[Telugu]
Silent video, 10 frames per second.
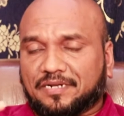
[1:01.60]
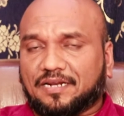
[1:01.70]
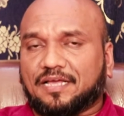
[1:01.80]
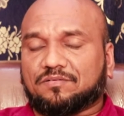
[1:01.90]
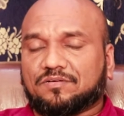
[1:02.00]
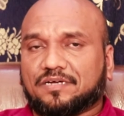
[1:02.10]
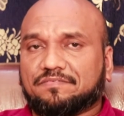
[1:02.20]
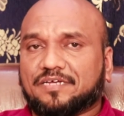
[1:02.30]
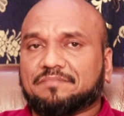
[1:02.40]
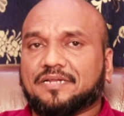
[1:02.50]
మిల్క్ లేకుండా
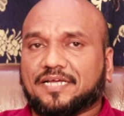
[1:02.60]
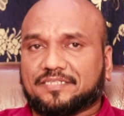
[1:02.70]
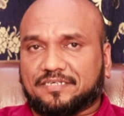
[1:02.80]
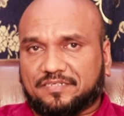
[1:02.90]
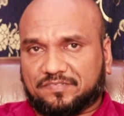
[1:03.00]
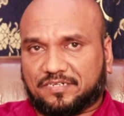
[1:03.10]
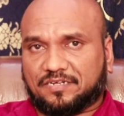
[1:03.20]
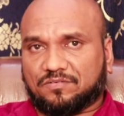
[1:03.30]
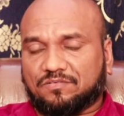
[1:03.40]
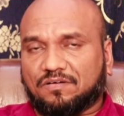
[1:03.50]
వేరే మిల్క్ అయితే
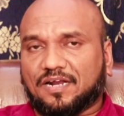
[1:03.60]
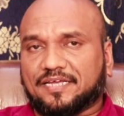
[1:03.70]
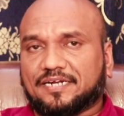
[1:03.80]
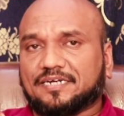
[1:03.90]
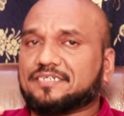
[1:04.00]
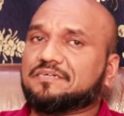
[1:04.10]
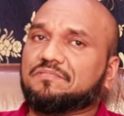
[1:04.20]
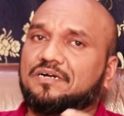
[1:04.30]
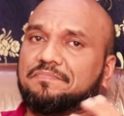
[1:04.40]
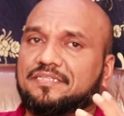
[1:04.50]
ఇస్తున్నారో వాళ్ళకి ఏంటంటే
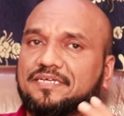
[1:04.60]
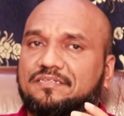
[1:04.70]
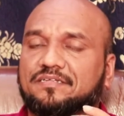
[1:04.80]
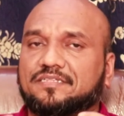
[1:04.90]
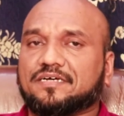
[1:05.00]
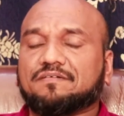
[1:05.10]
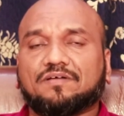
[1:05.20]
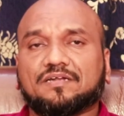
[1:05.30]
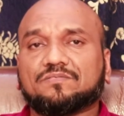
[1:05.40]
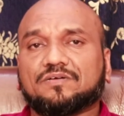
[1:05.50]
వాళ్ళు పెద్ద అయిన తర్వాత
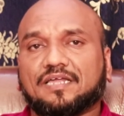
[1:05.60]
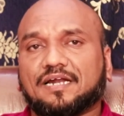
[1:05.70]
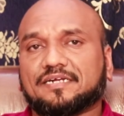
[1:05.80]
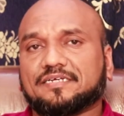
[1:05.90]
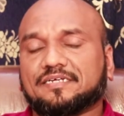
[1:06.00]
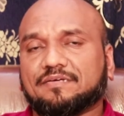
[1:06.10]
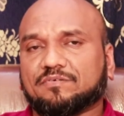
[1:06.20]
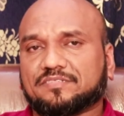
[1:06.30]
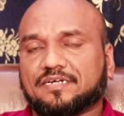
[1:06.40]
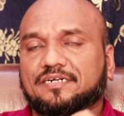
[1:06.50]
వాళ్ళు ఎలాంటి
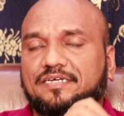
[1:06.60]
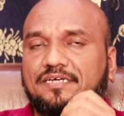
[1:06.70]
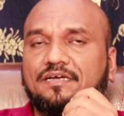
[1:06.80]
వస్తాయంటే